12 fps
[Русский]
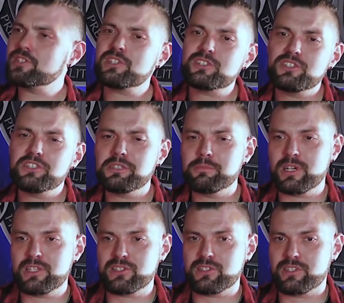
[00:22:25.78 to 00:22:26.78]
техники
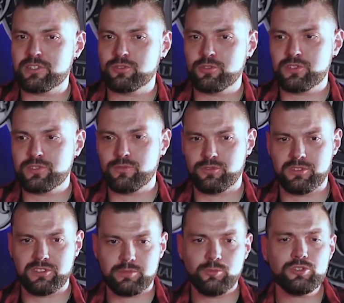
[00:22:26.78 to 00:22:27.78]
мастера. То есть вот
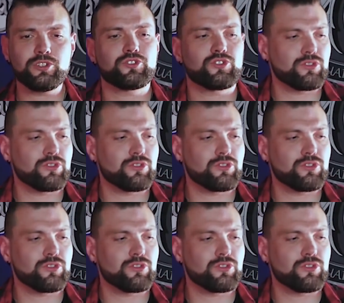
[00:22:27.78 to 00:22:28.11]
ты смотришь,